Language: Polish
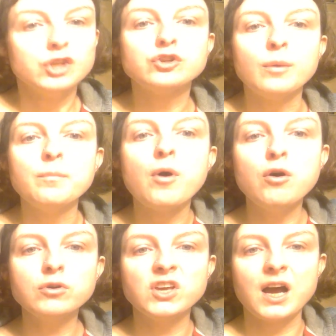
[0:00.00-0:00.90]
To
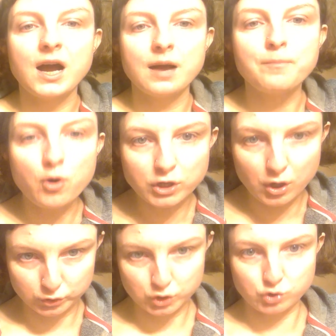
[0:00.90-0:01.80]
moja,
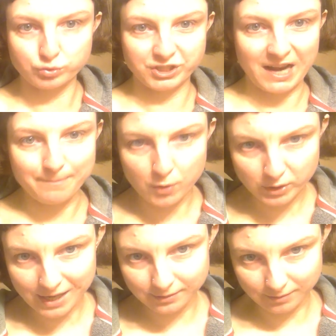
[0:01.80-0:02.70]
moje odczucia,
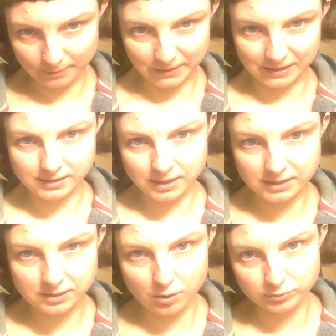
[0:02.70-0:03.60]
moja
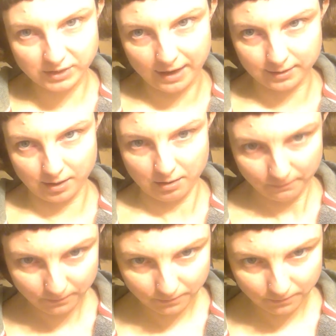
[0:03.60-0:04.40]
interpretacja są takie.